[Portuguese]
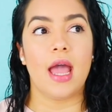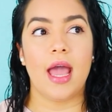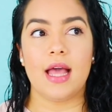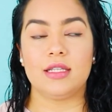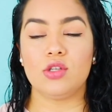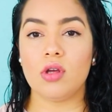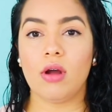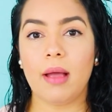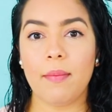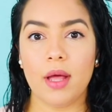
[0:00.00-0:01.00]
É, se o seu
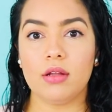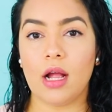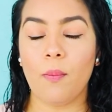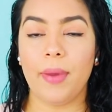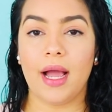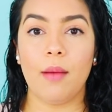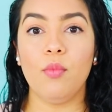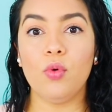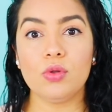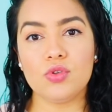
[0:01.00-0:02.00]
cabelo tá com pH
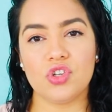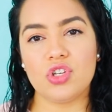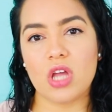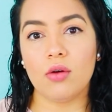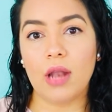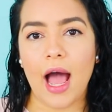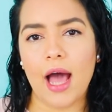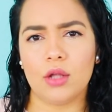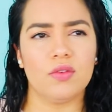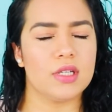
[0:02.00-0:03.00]
muito
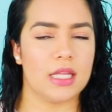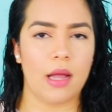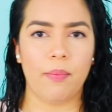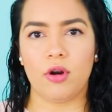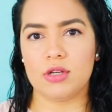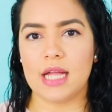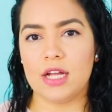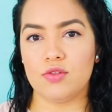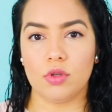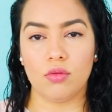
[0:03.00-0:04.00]
desregulado ou você tem a
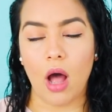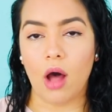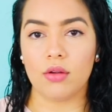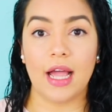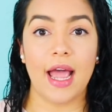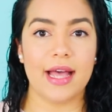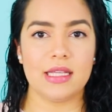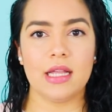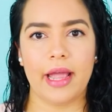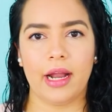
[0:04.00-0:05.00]
porosidade muito alta,
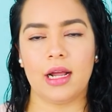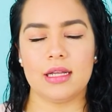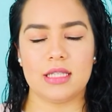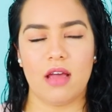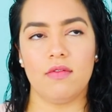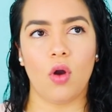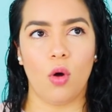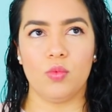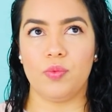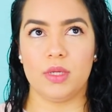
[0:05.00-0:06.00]
essa técnica serve
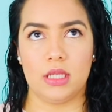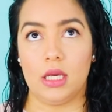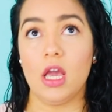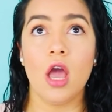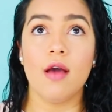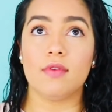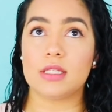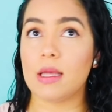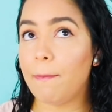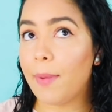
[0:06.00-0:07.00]
como, tipo assim,
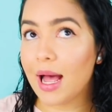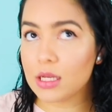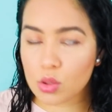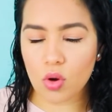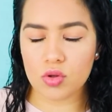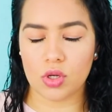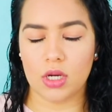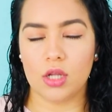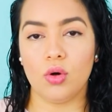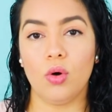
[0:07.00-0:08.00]
você passa o
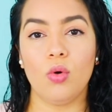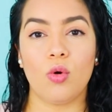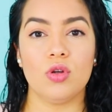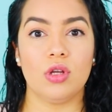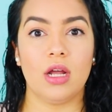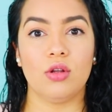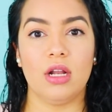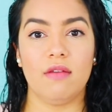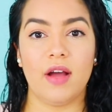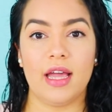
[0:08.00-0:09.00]
condicionador, o condicionador
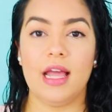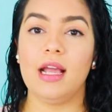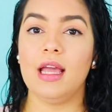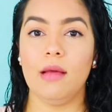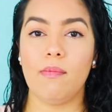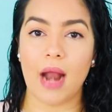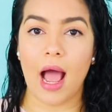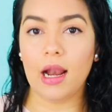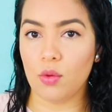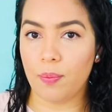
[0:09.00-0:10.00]
ele vai
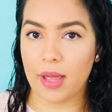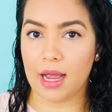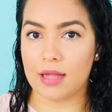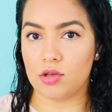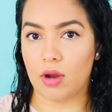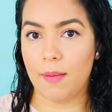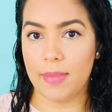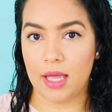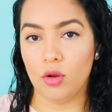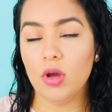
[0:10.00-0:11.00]
reequilibrar ali o pH do seu
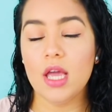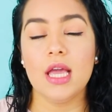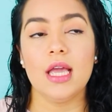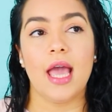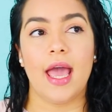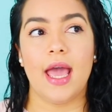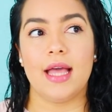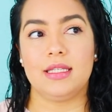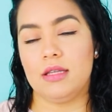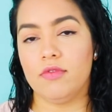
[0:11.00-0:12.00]
cabelo
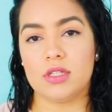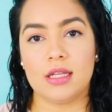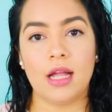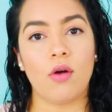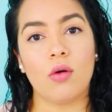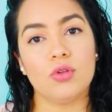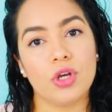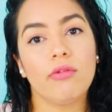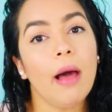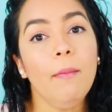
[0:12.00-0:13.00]
é, se você está com a
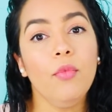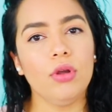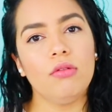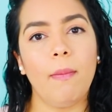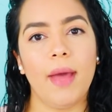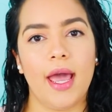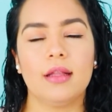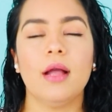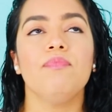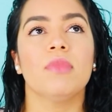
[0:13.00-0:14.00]
cutícula muito
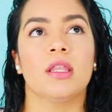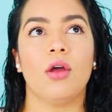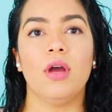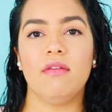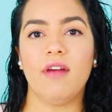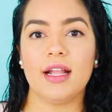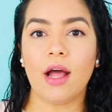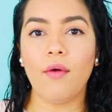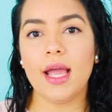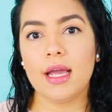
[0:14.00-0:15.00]
aberta, então ele vai
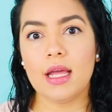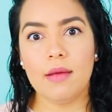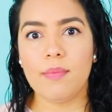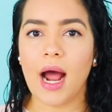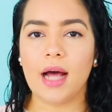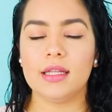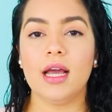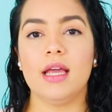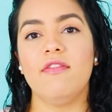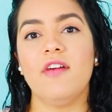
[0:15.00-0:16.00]
dar uma
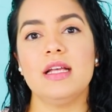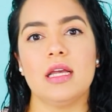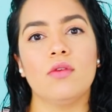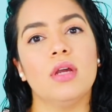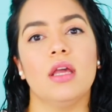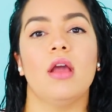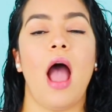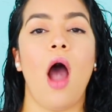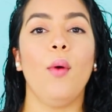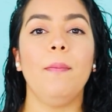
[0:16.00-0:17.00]
reequilibrada e fazer com
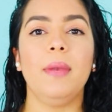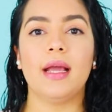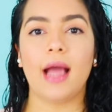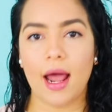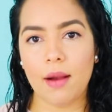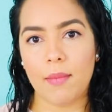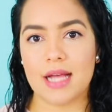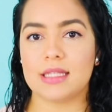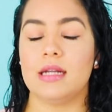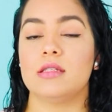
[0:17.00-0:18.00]
que ao aplicar a
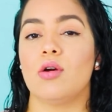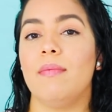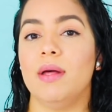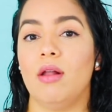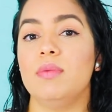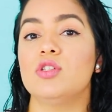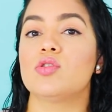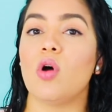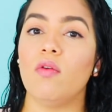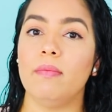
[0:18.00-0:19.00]
máscara, seu cabelo
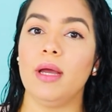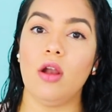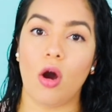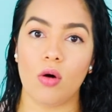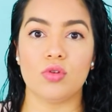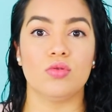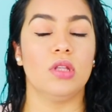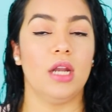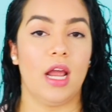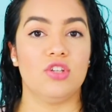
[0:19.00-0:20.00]
absorva melhor os
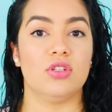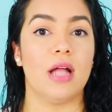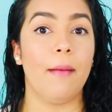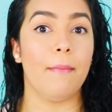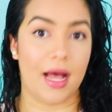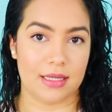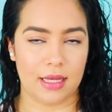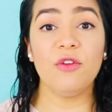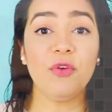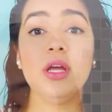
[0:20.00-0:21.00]
nutrientes da
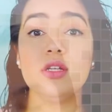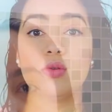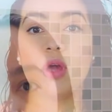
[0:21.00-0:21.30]
máscara. E foi isso